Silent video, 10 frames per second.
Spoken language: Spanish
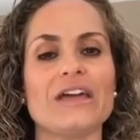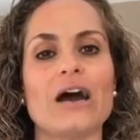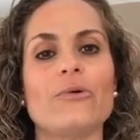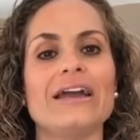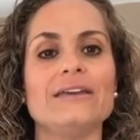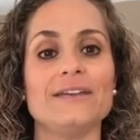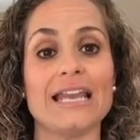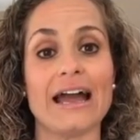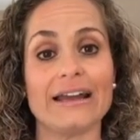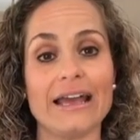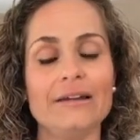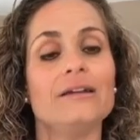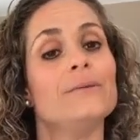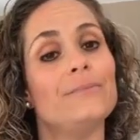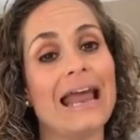agua y vinagre
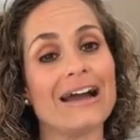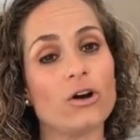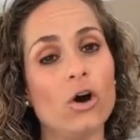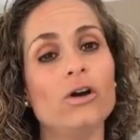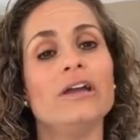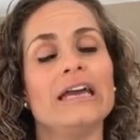blanco.